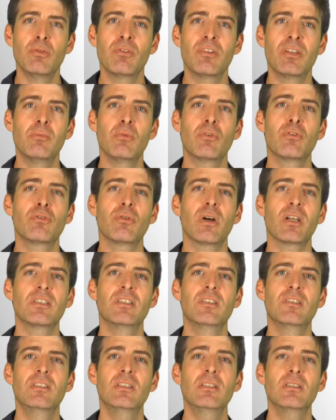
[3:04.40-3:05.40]
aux émotions
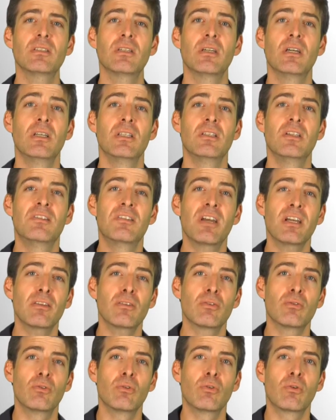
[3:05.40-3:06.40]
artistiques des
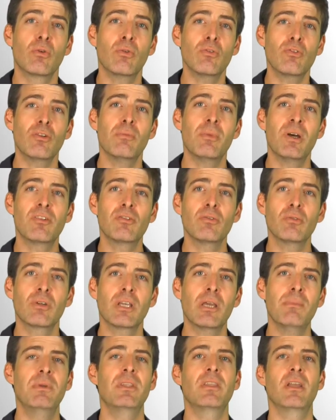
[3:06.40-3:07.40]
actes de consommation
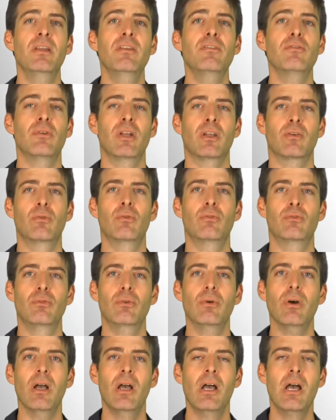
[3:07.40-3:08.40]
capitaliste de la
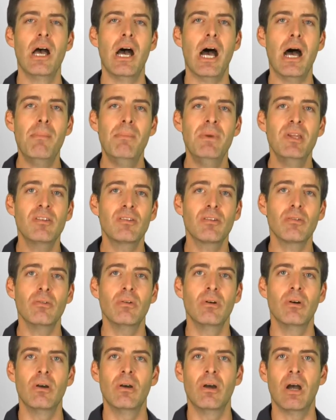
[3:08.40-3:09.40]
culture,
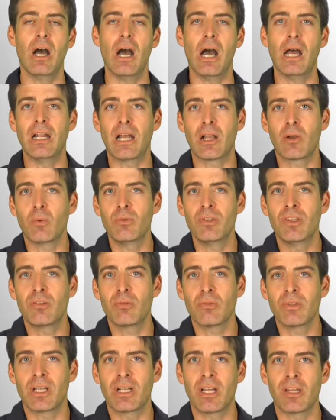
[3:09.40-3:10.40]
abaissant la
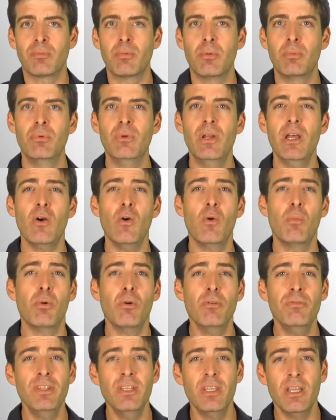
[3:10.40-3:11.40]
condition des classes populaires au
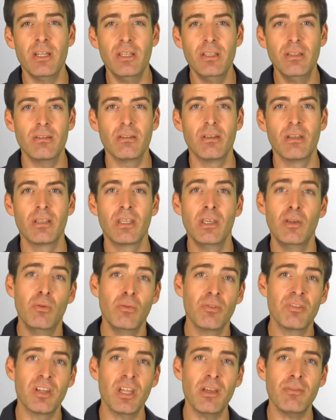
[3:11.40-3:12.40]
profit d'élites qui
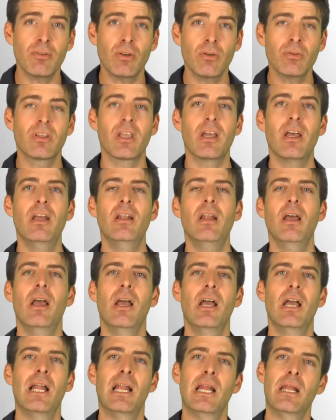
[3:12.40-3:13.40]
conservent quant à elles
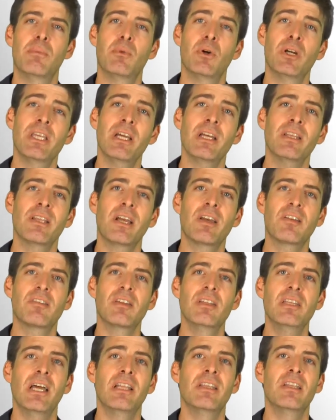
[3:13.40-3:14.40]
les moyens
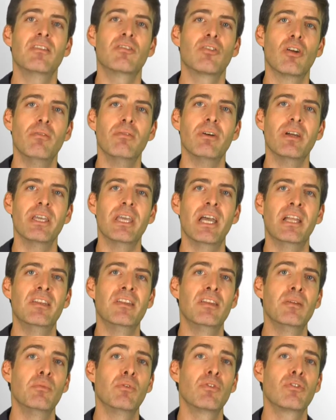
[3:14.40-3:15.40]
d'accéder à des œuvres et à
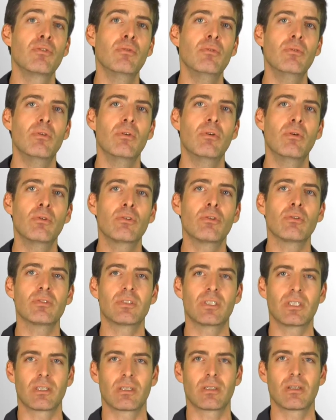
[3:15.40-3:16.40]
des émotions
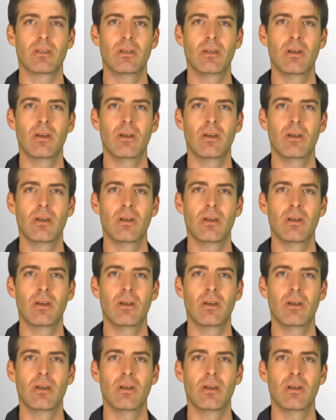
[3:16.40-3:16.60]
authentiques.